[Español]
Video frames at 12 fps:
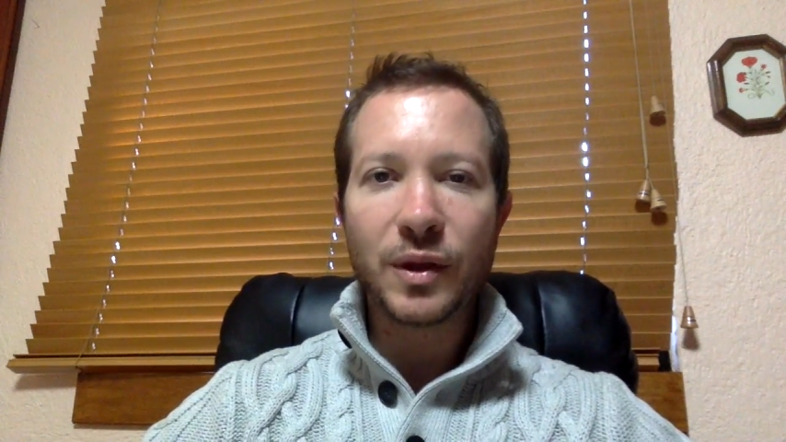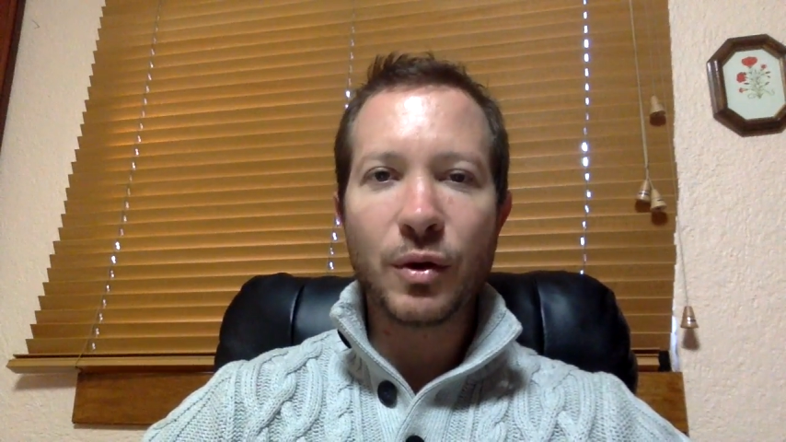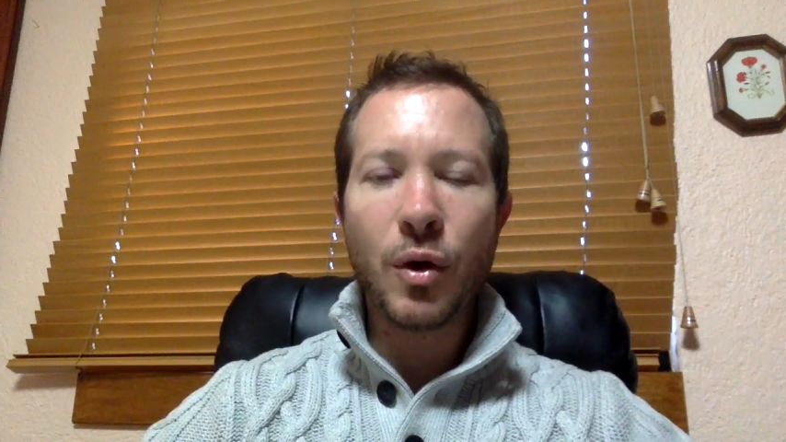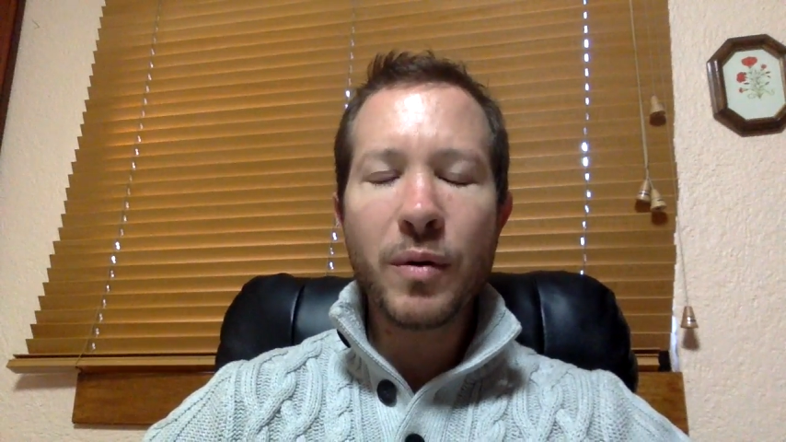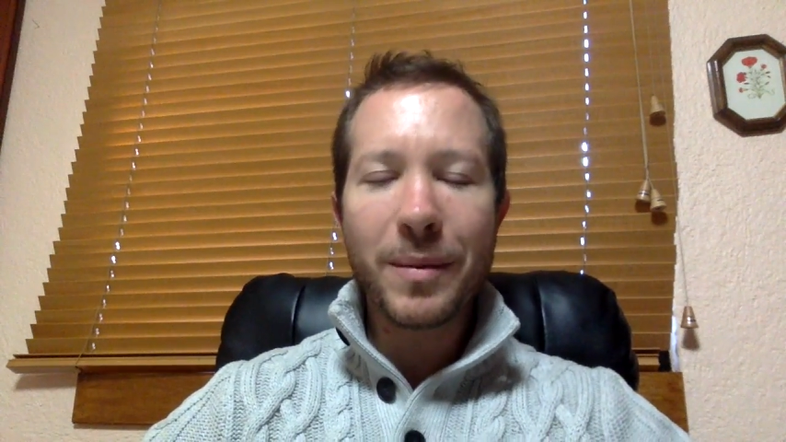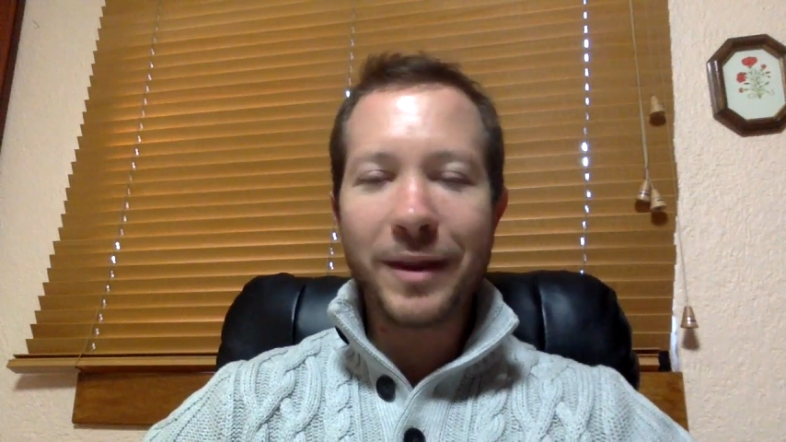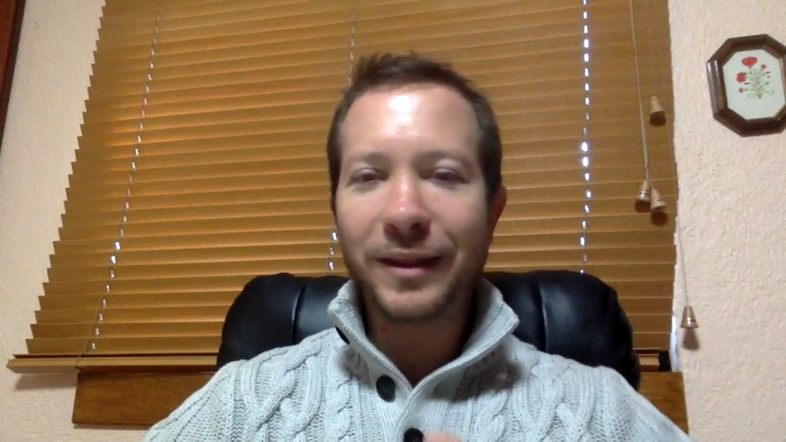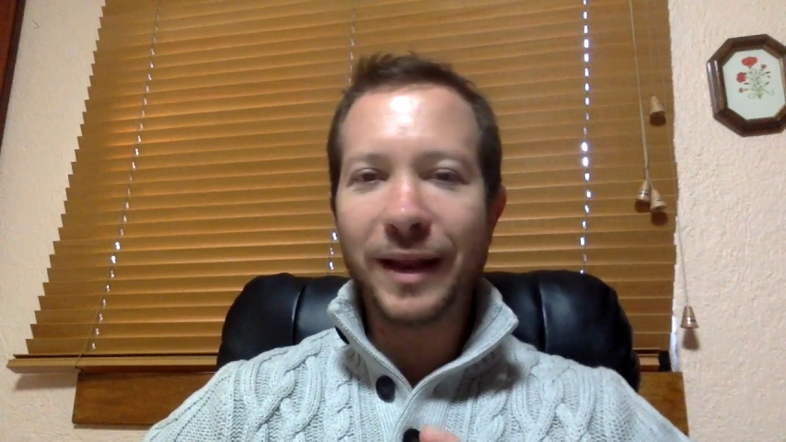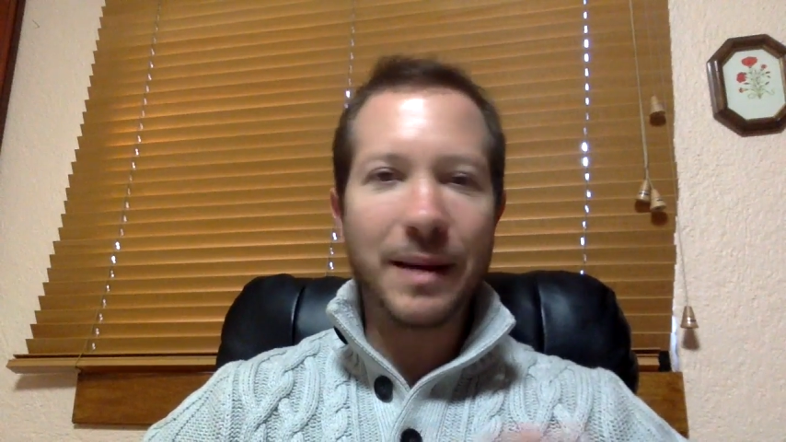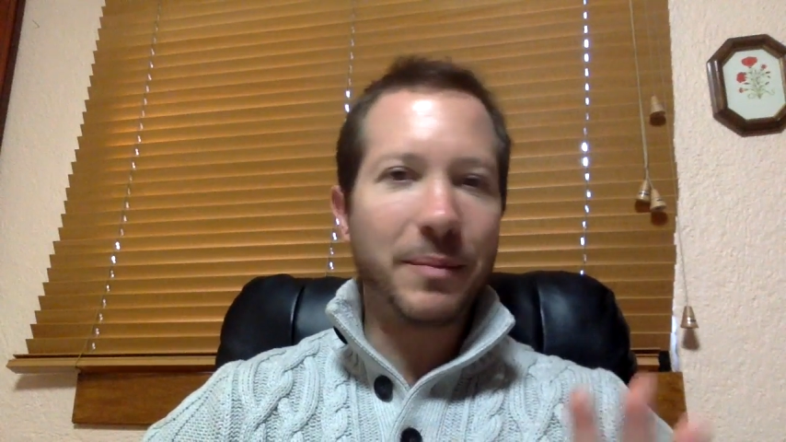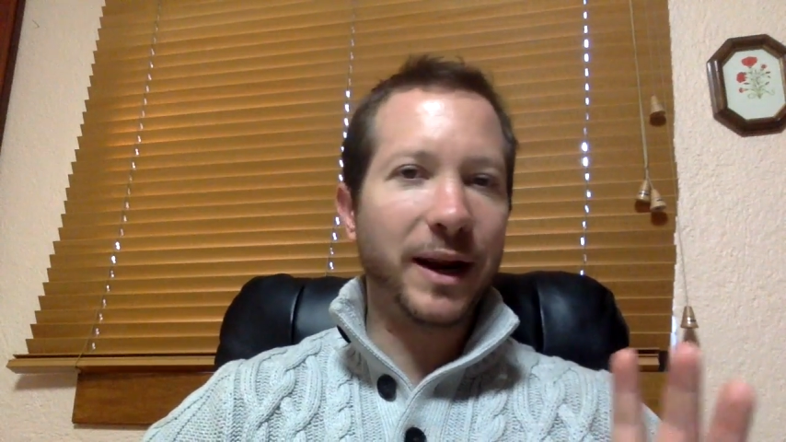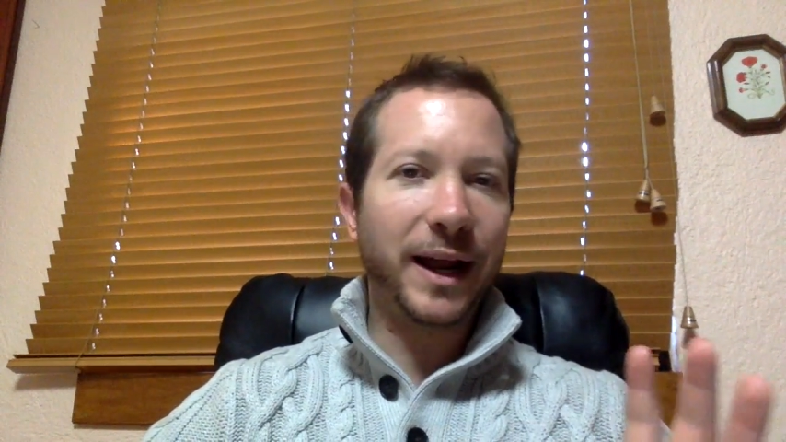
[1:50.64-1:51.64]
Obviamente en
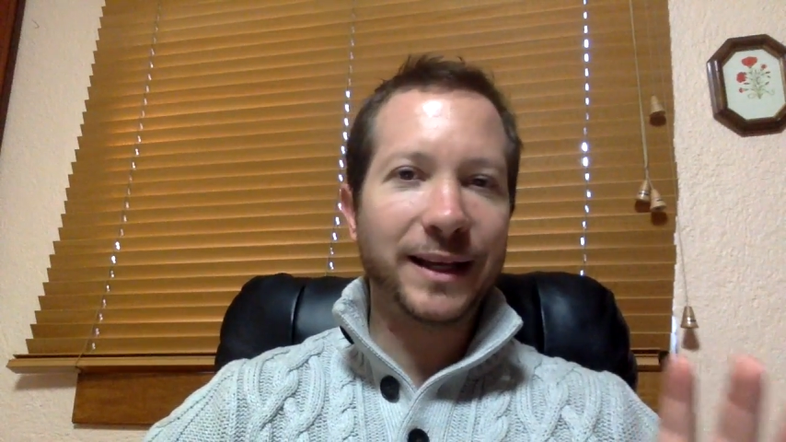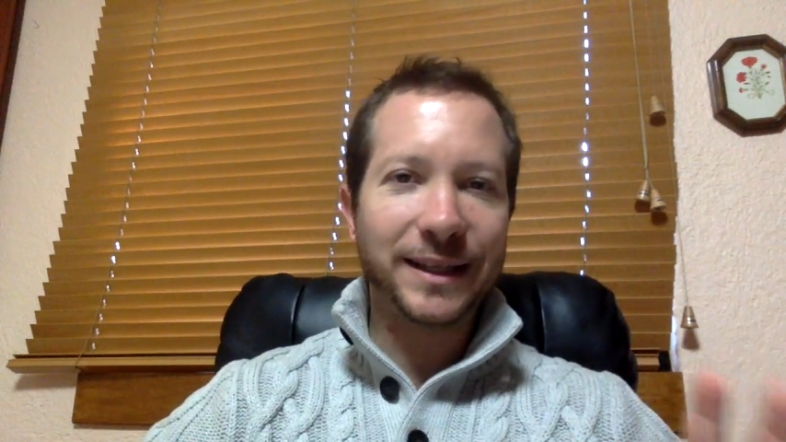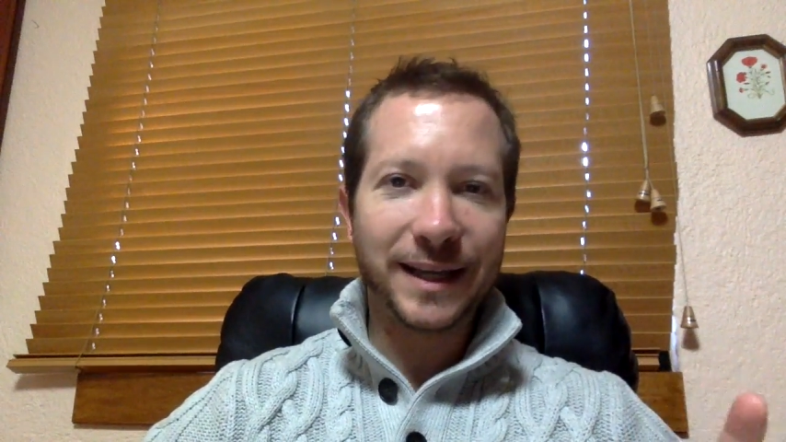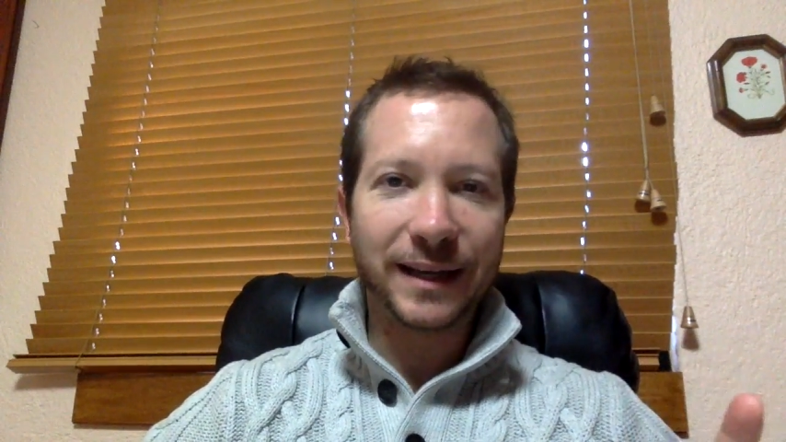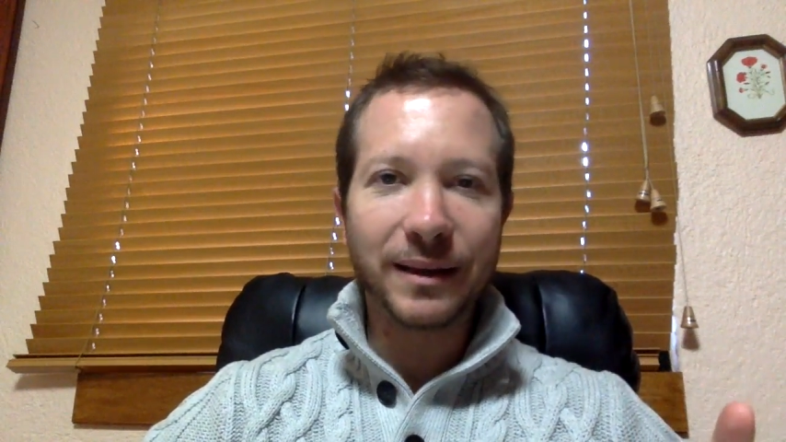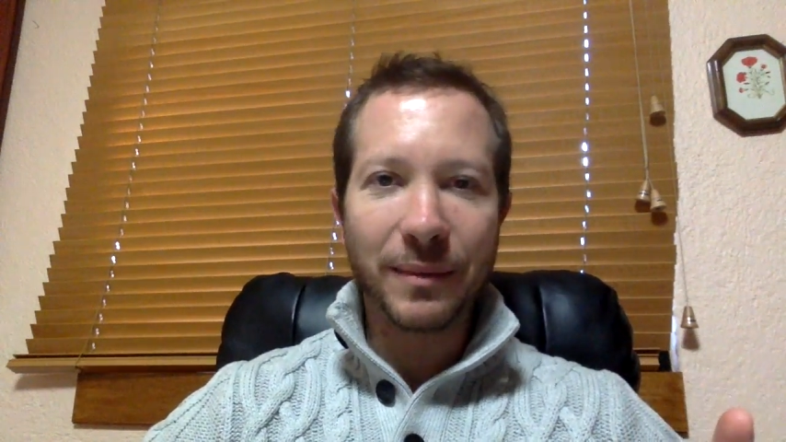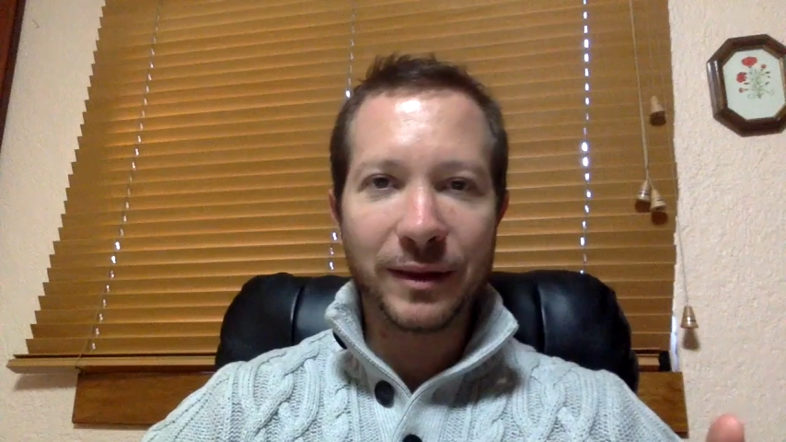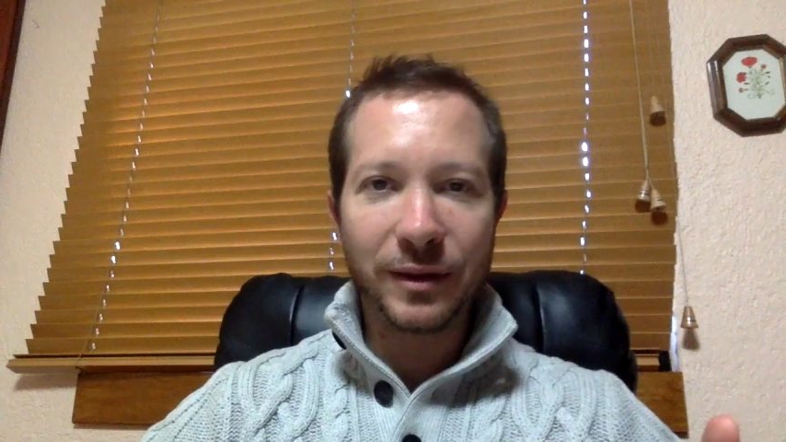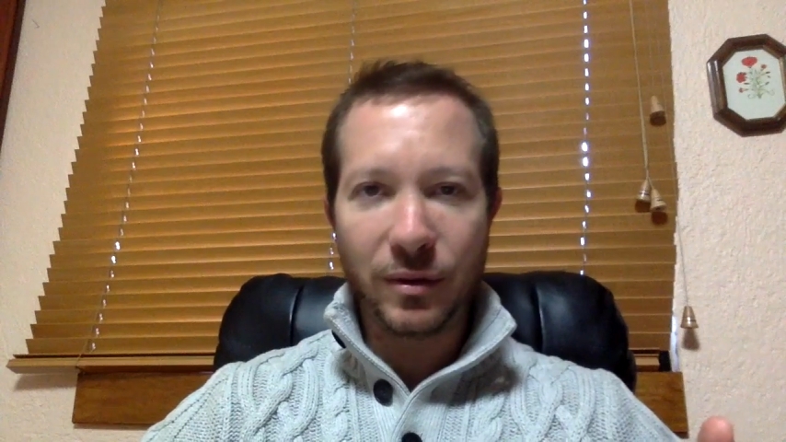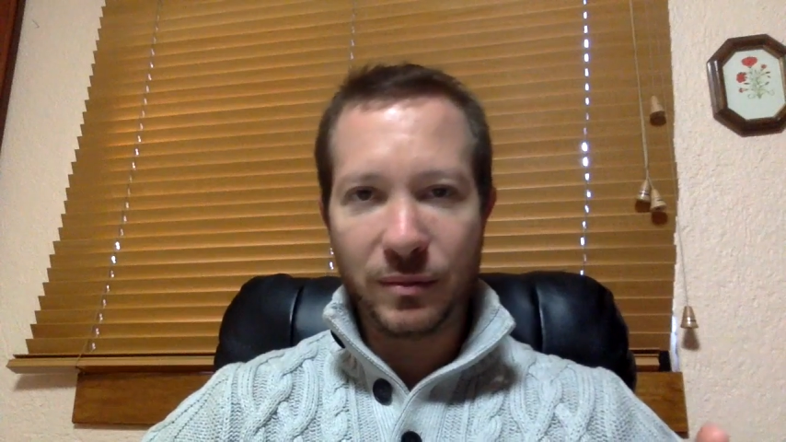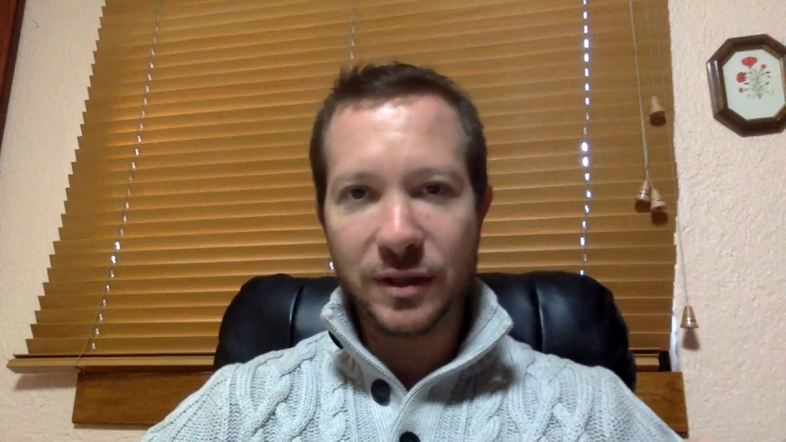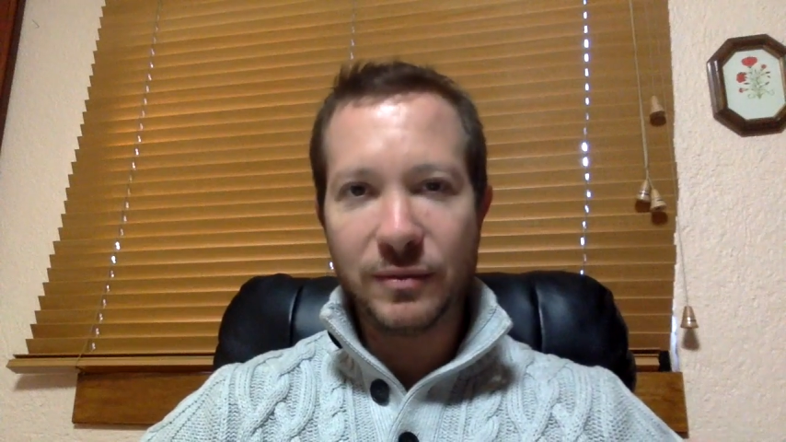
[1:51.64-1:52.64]
la pareja es exactamente
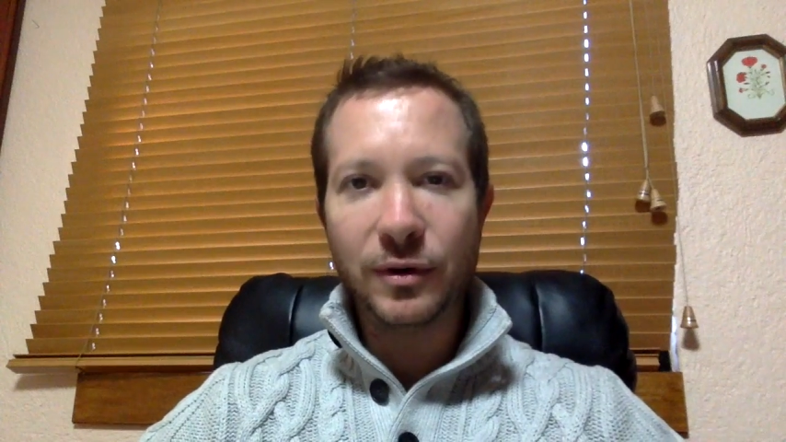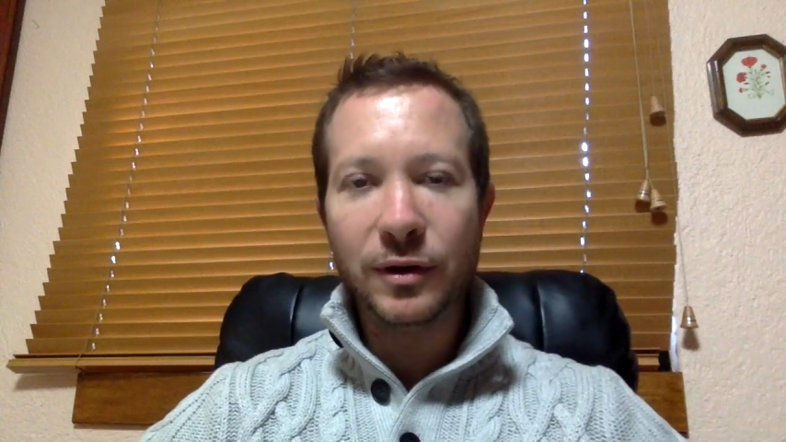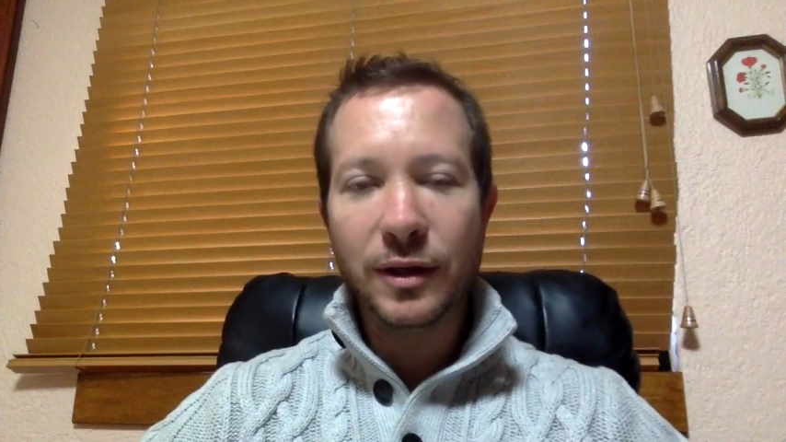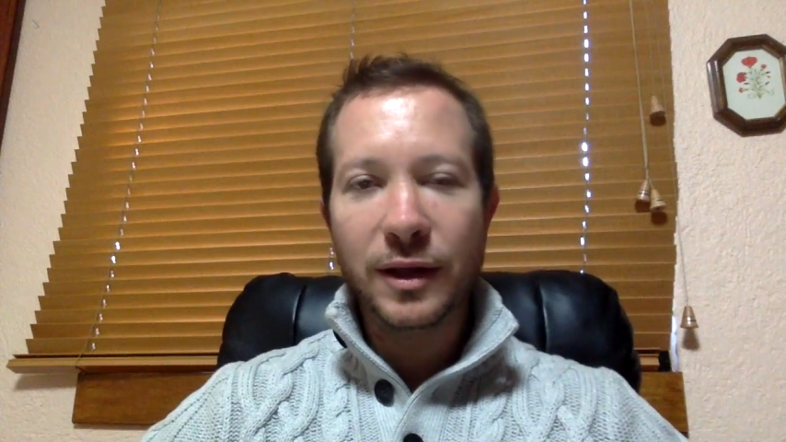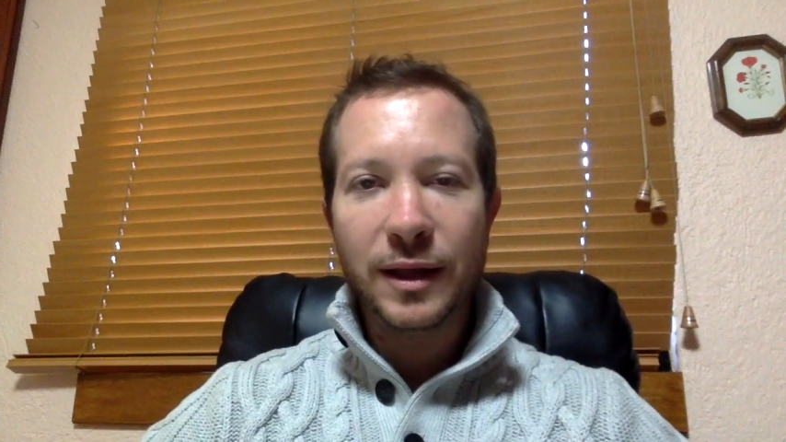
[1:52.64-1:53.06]
lo mismo